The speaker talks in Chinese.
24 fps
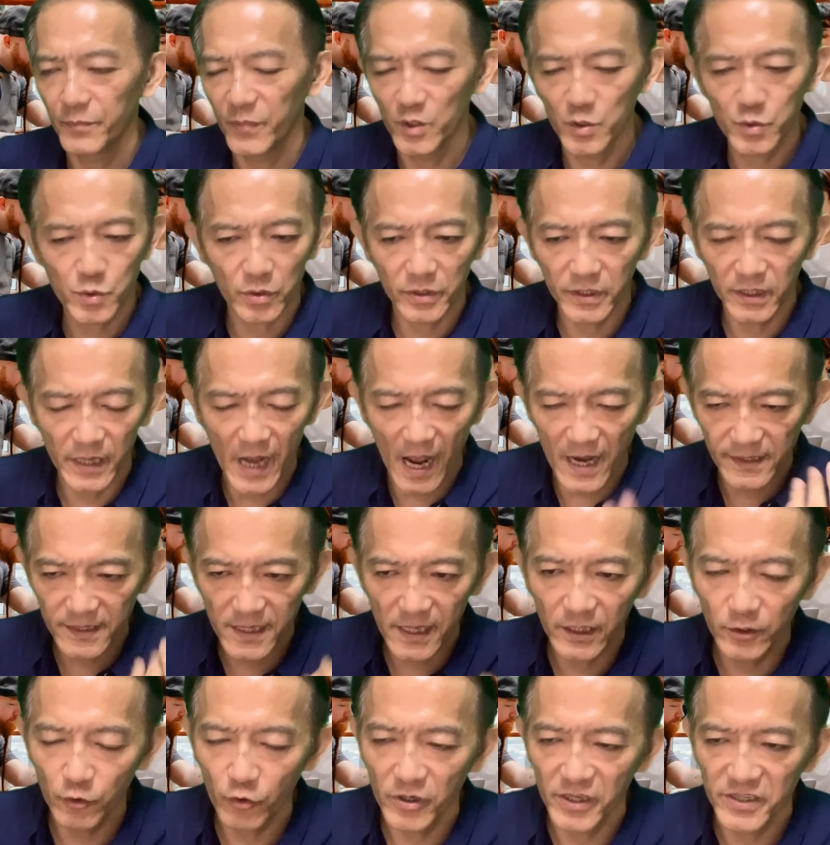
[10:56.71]
比如说你两三
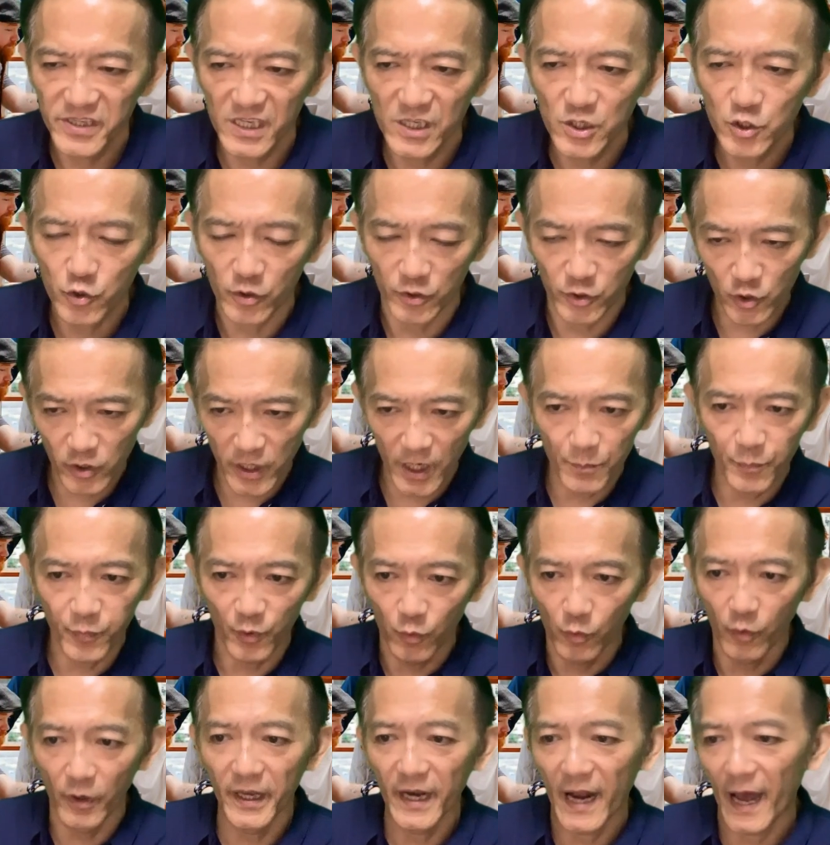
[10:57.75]
个月的薪水就可以
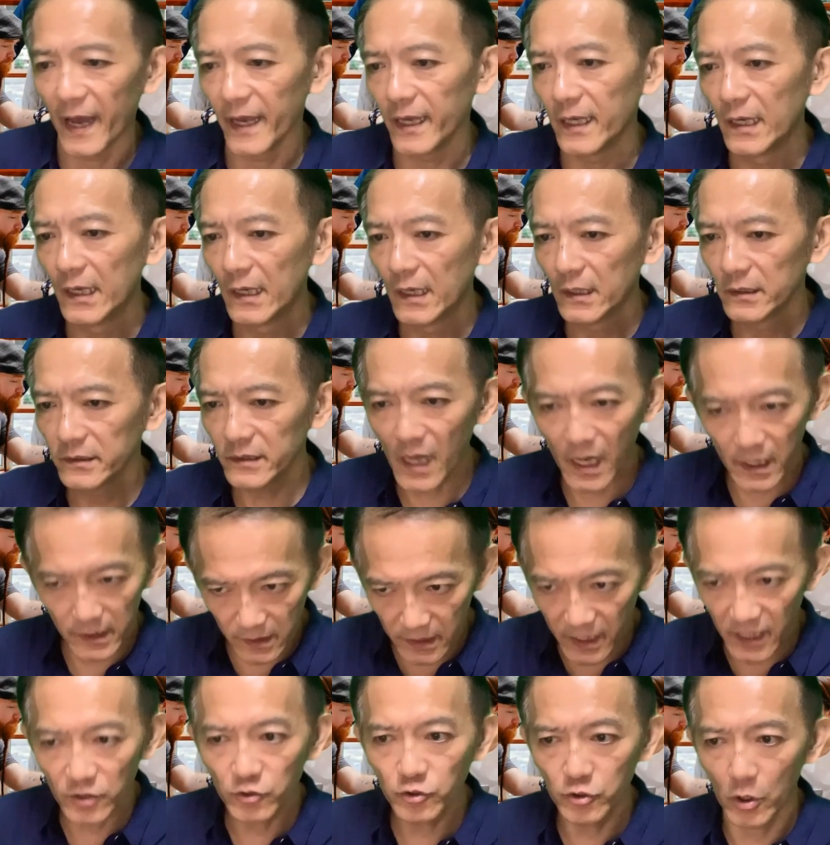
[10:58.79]
补回来，那
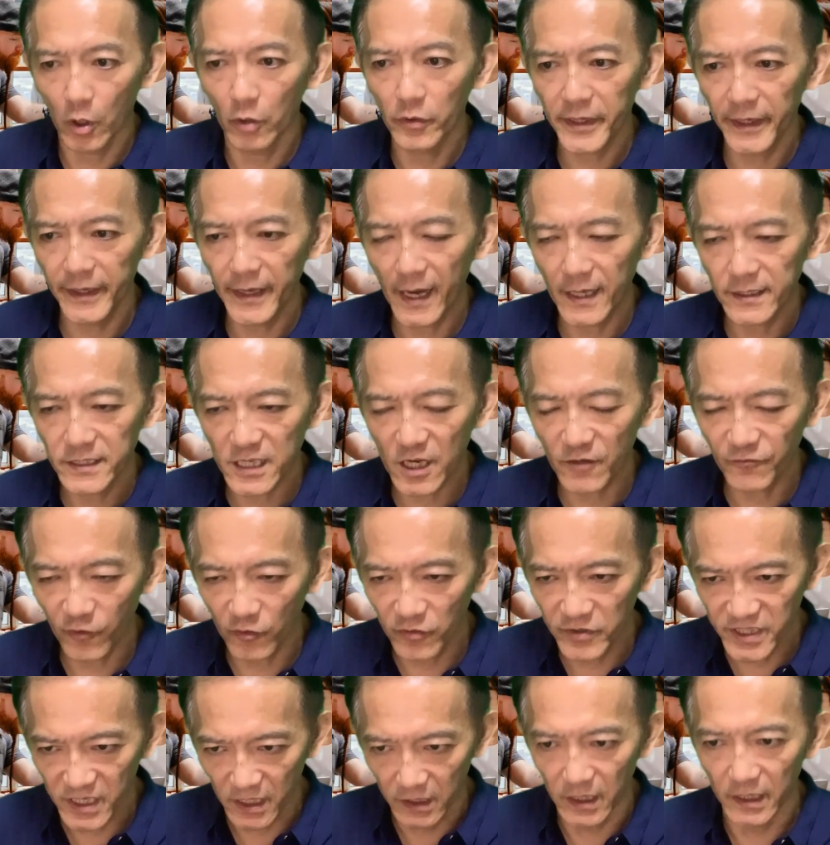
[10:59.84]
也许 OK 啊，这个
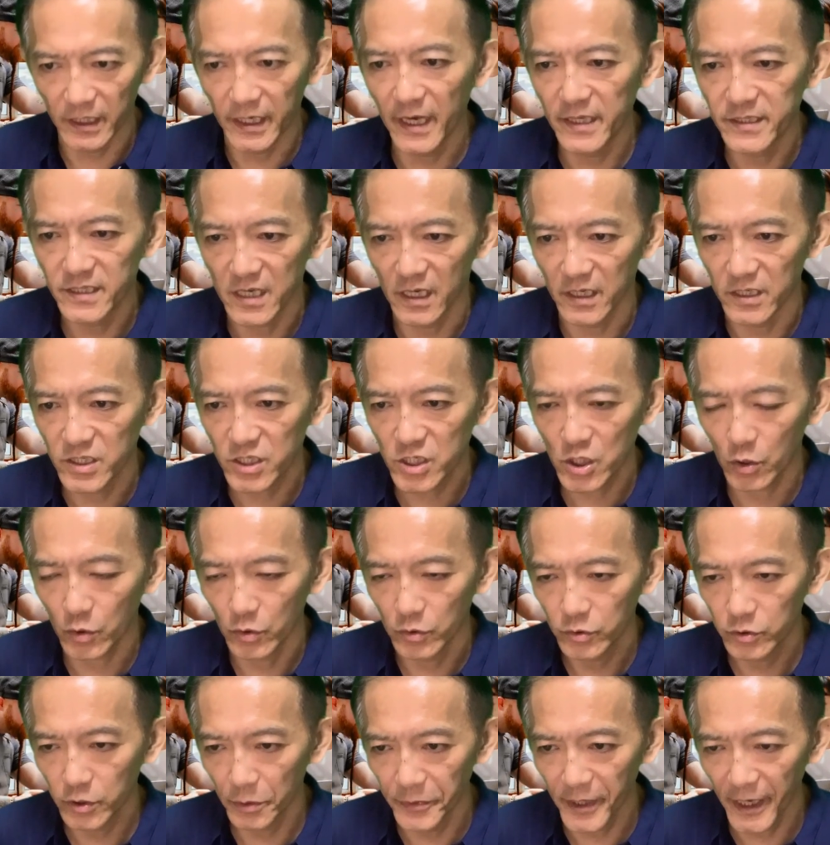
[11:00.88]
风险你可以承
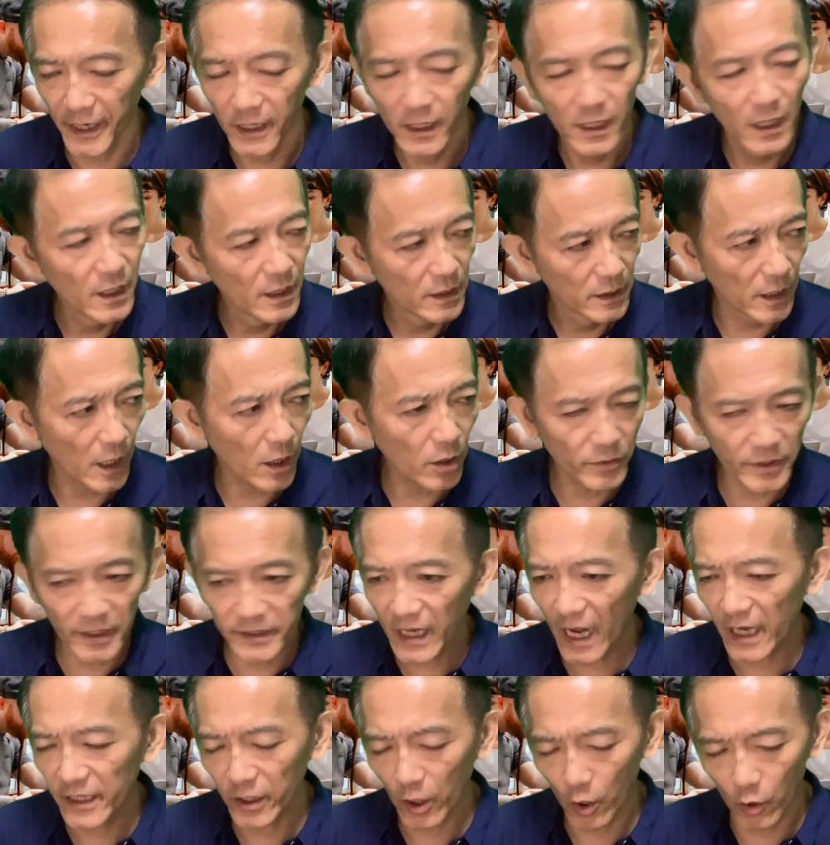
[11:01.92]
受，对不对？然后呢，
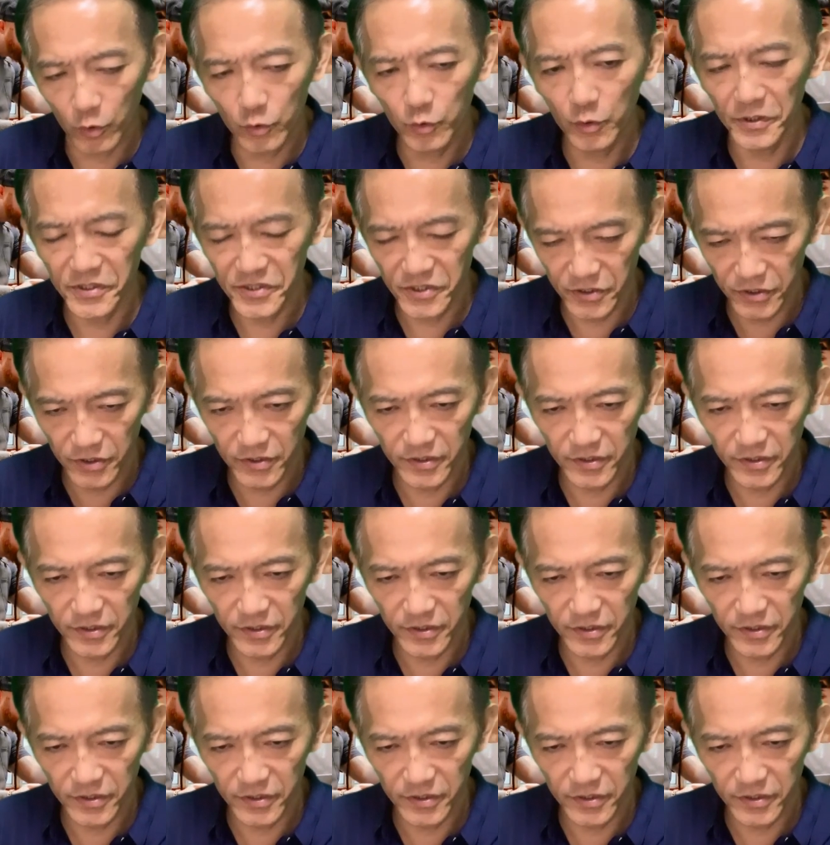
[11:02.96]
它投入的时